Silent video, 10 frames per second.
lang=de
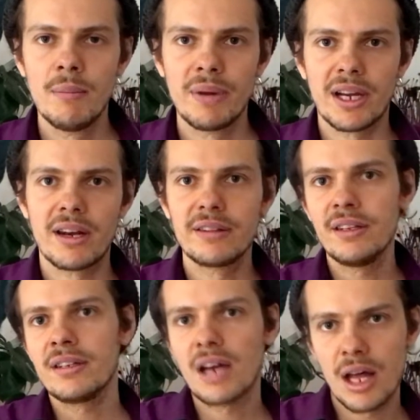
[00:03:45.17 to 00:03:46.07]
per
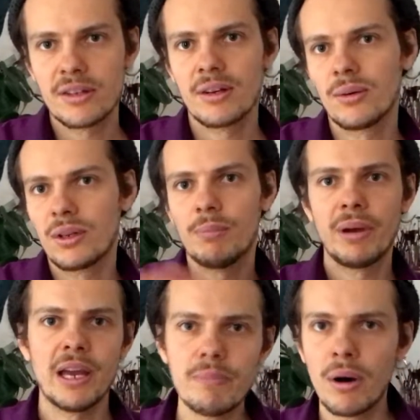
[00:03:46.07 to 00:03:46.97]
Kreditkarte oder
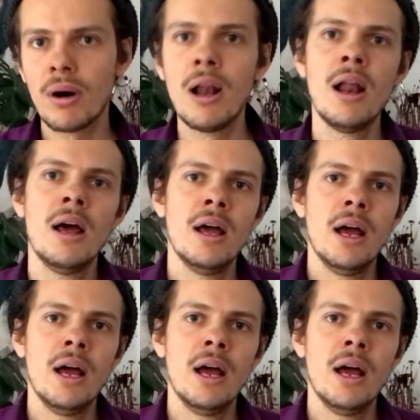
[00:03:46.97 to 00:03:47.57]
PayPal,